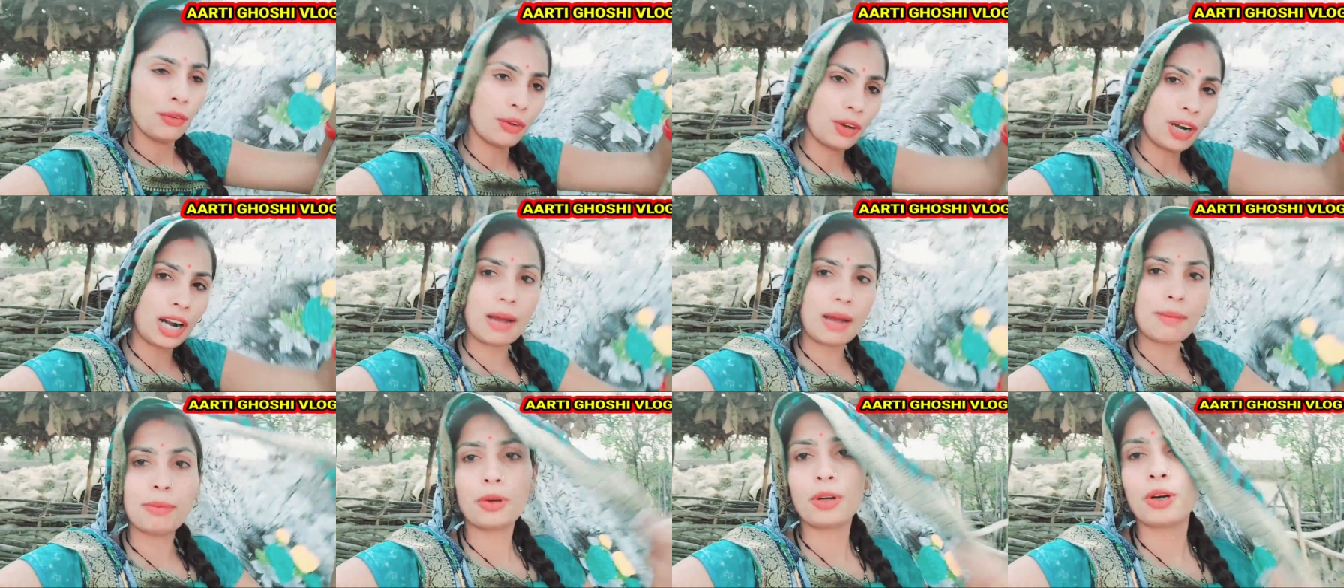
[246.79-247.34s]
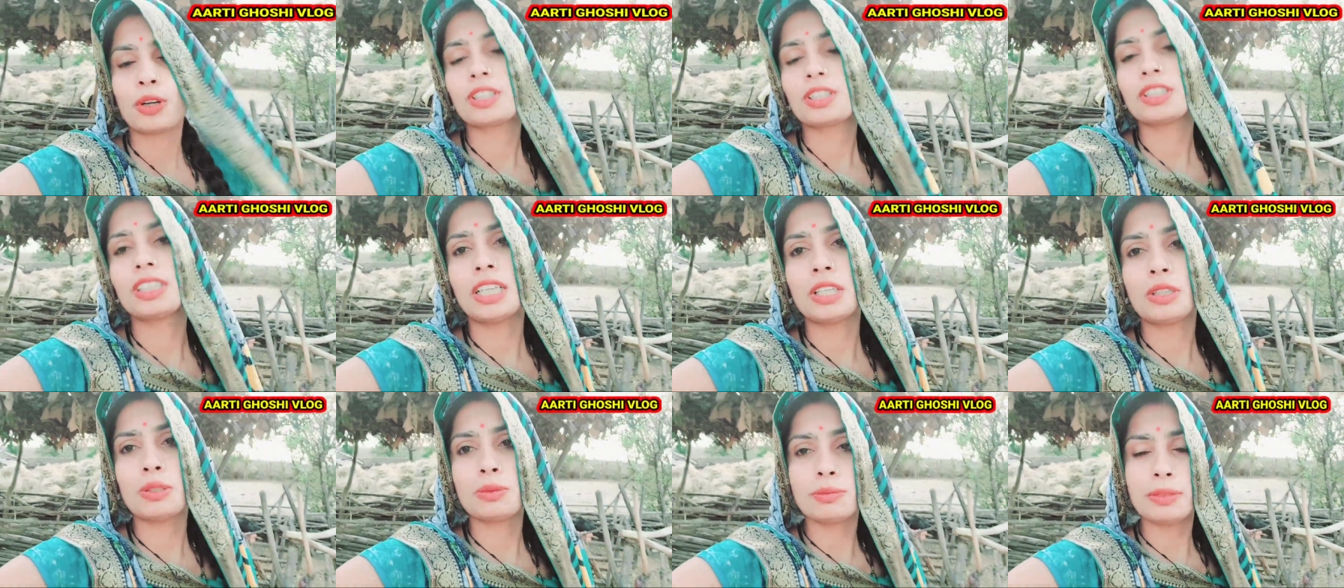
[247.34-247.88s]
और आप और से
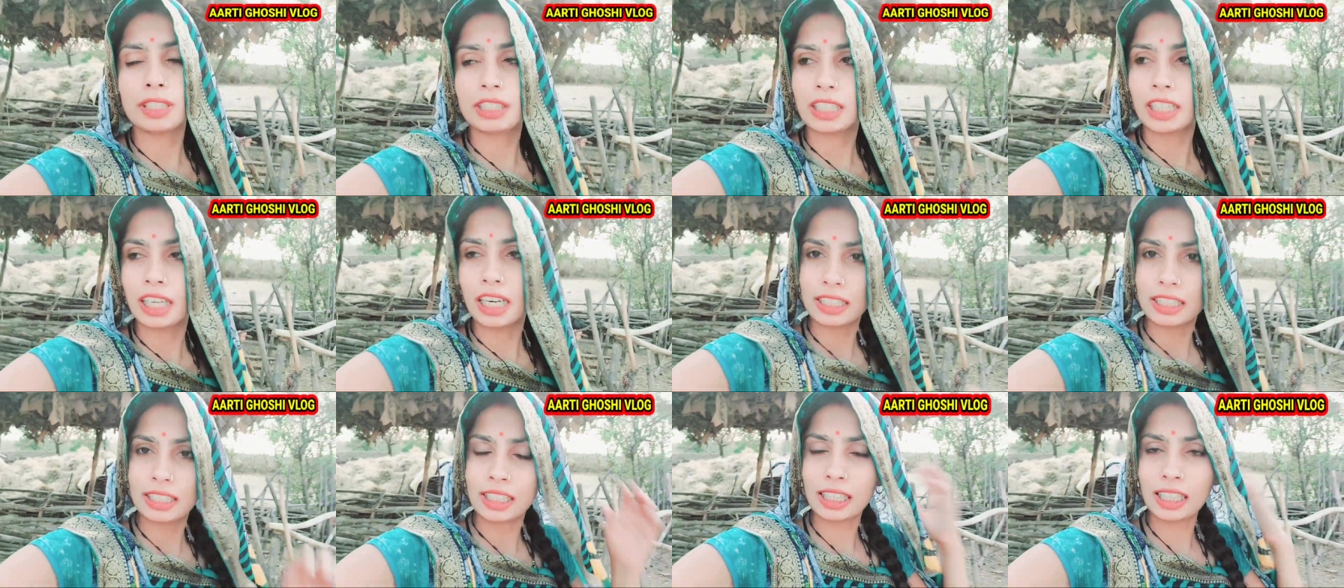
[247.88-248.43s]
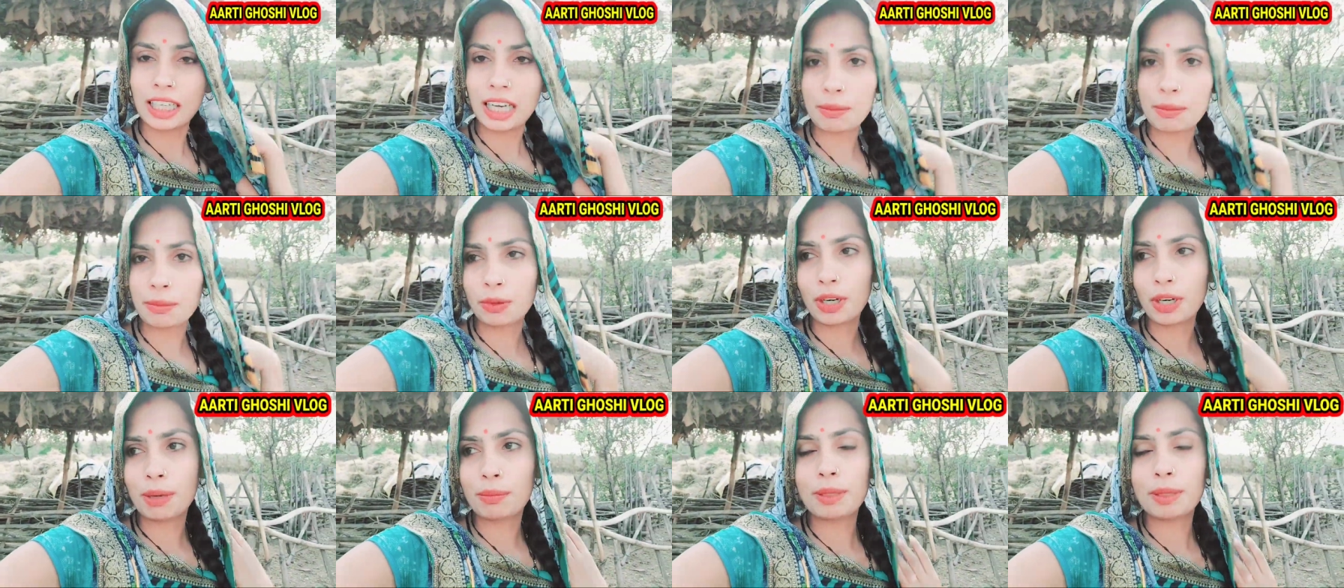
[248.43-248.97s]
यही उम्मीद करा थे कि
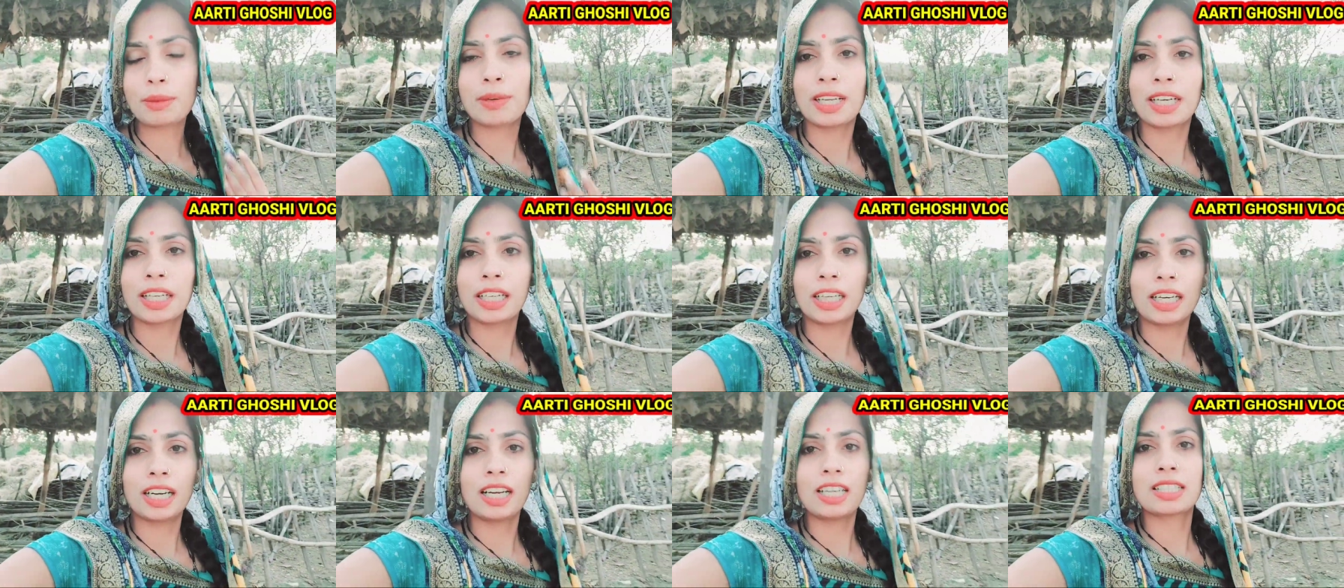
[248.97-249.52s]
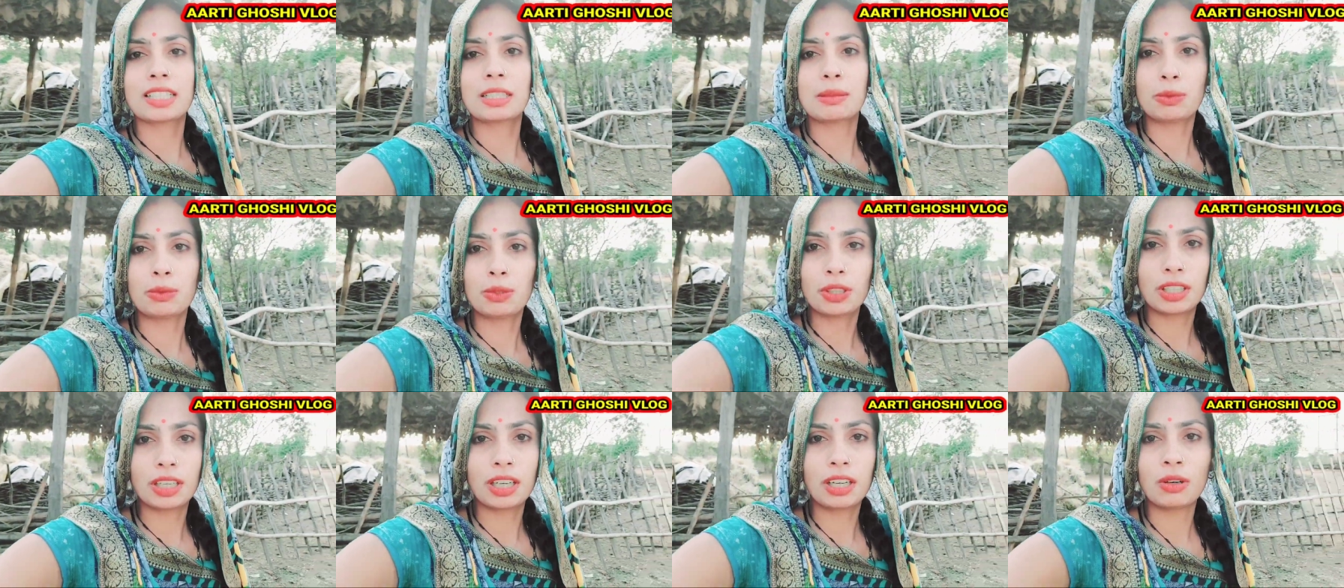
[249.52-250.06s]
आप और अपनी बहन के लाने
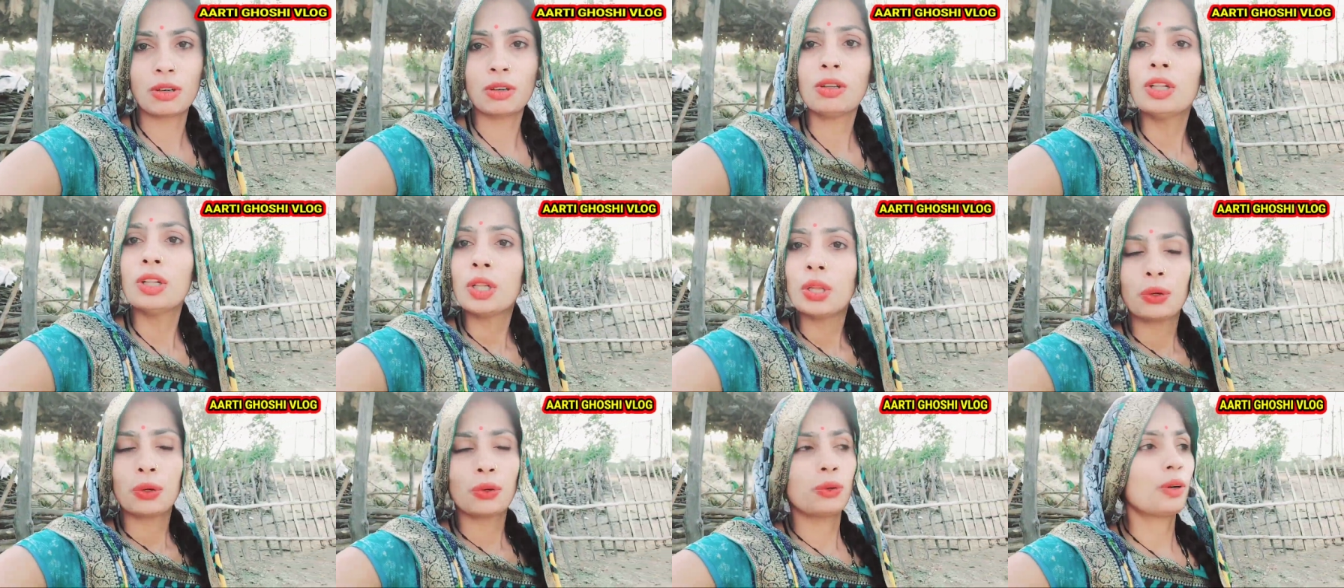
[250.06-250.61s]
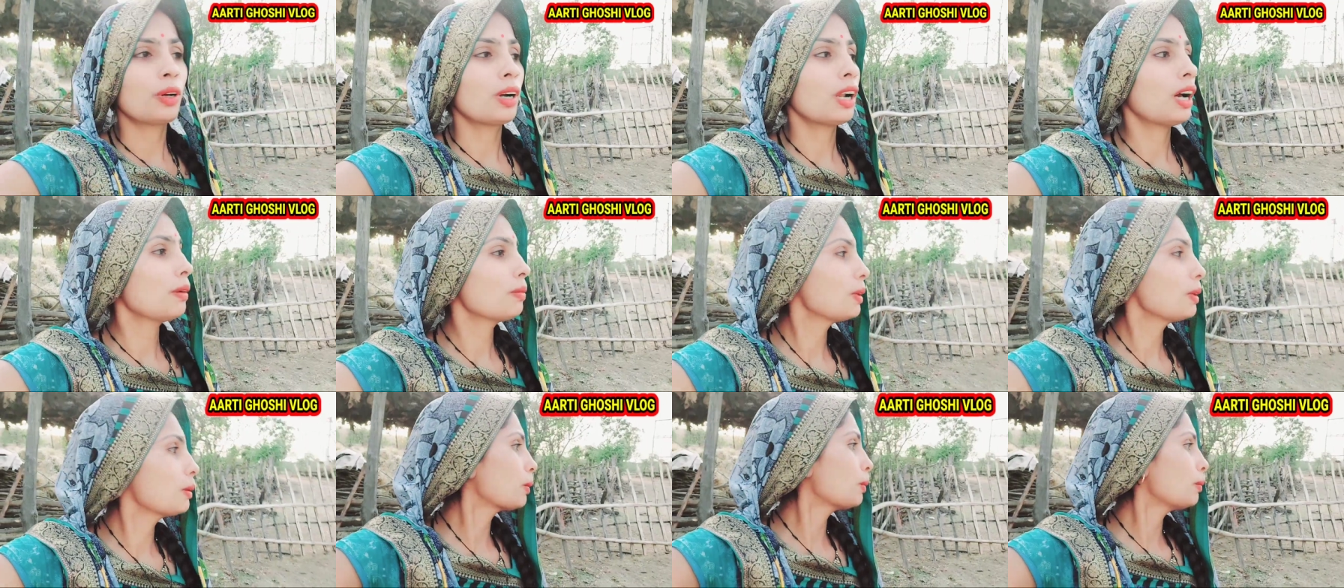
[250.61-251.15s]
सपोर्ट करो और
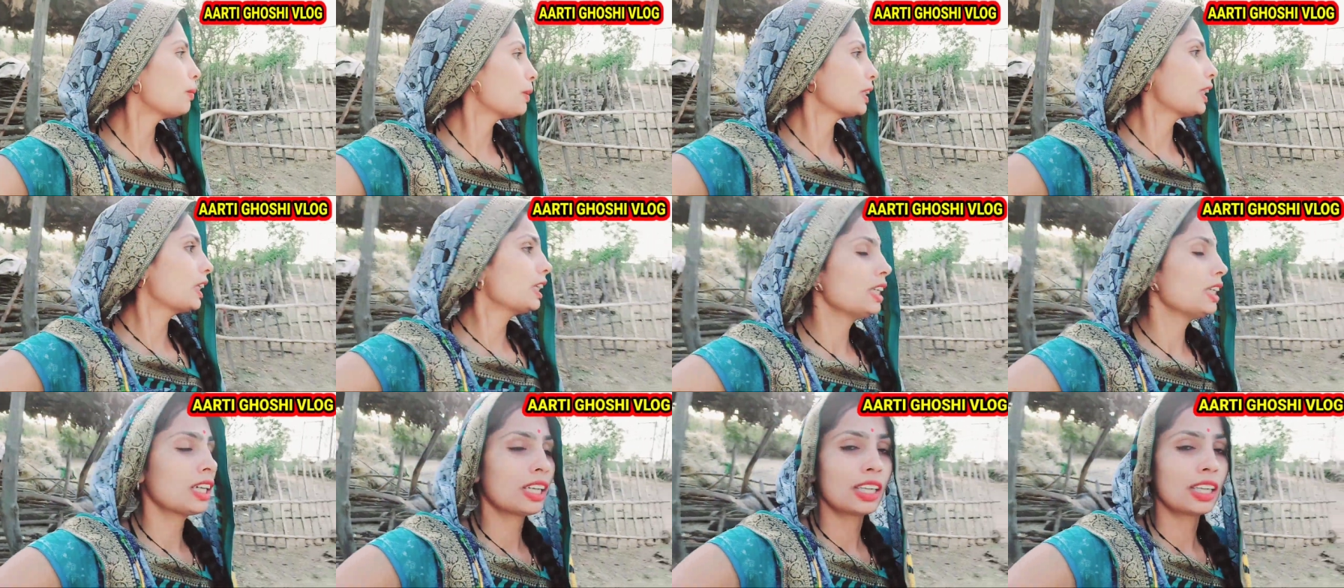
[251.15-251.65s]
आप सबको पता ही है